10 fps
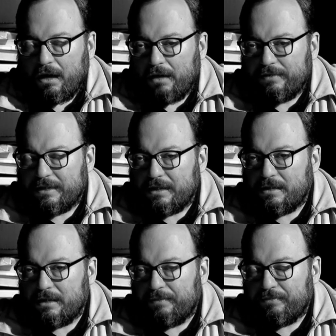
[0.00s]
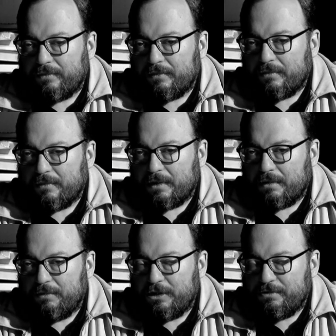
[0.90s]
А, вы знаете,
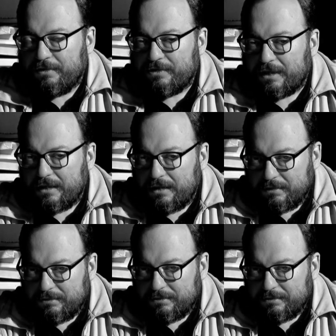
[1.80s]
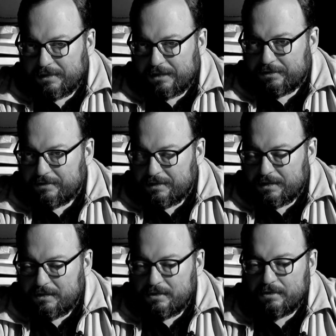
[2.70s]
мы живем в стране, которая
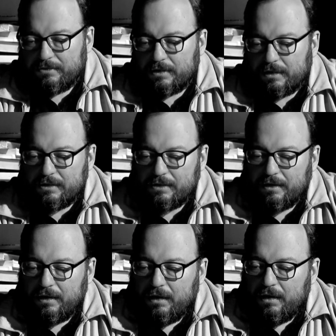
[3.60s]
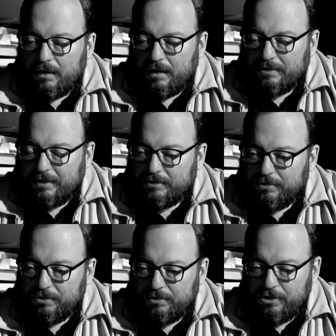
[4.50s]
называется Российская Федерация, где
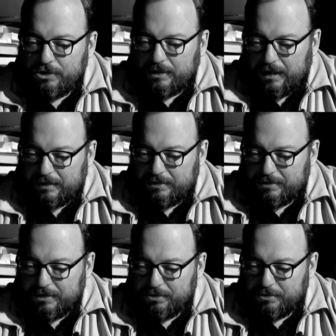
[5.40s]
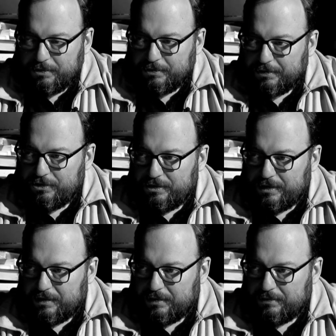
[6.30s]
никто ничего не читает. И утрачена культура
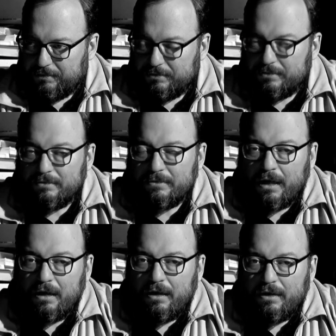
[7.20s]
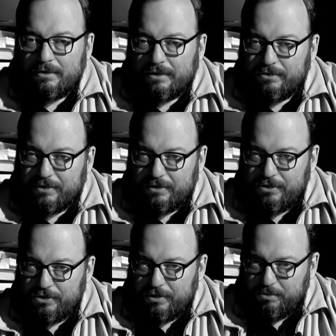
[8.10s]
чтения. С одной стороны,
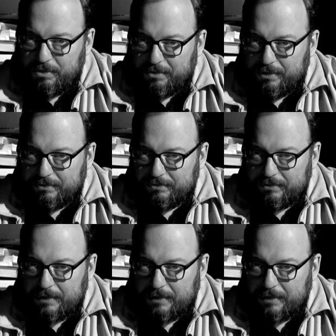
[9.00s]
не читают Библию.